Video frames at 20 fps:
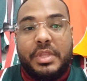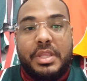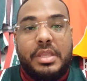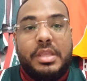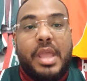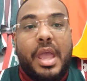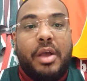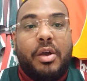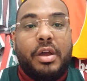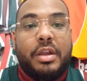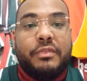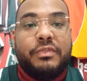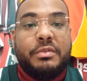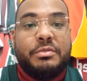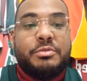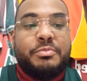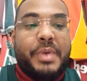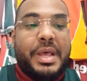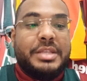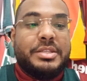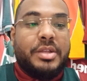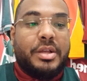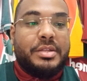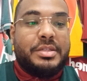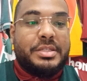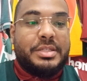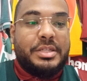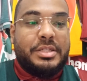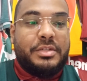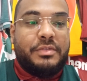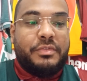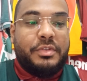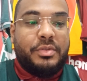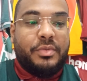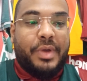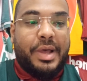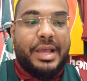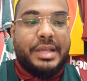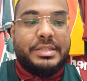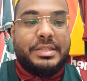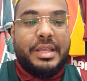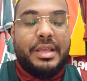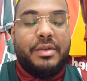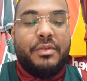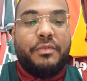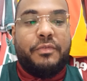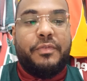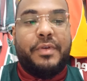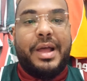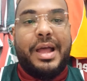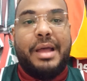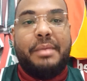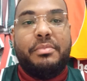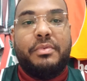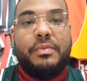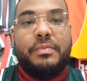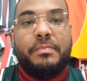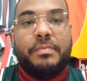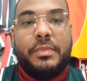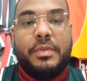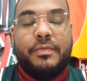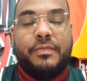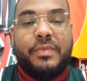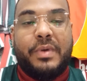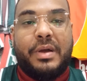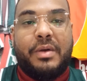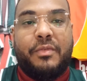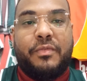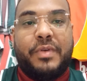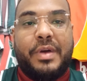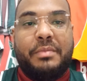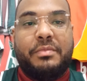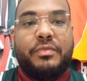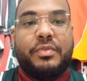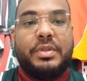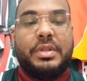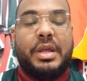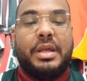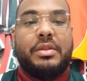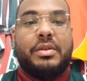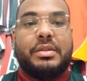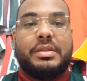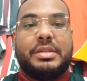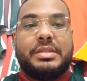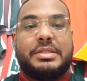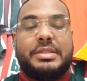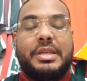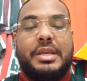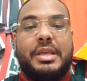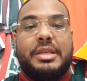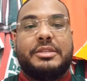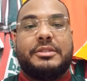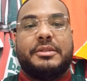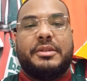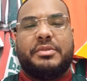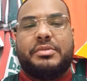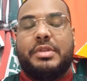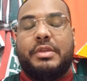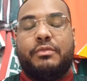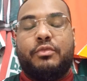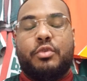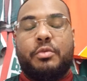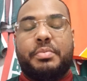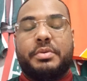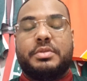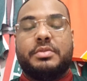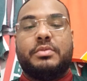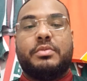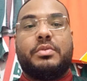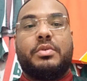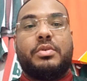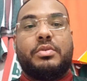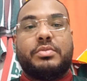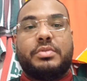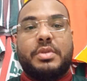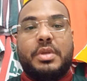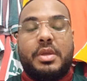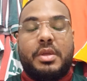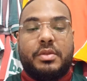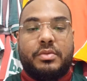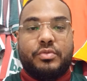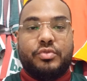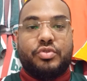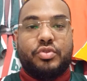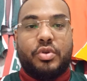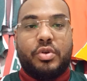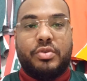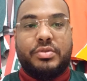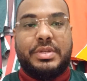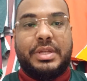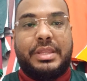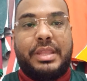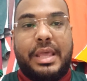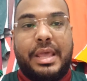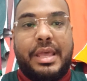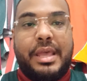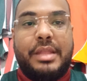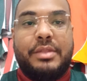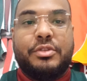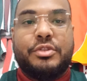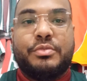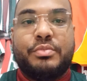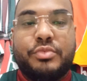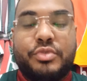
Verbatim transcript: E agora vamos para as notas individuais, né? O Fábio, bom, o Fábio foi dar a nota 6, não teve culpa no gols, os gols até nos,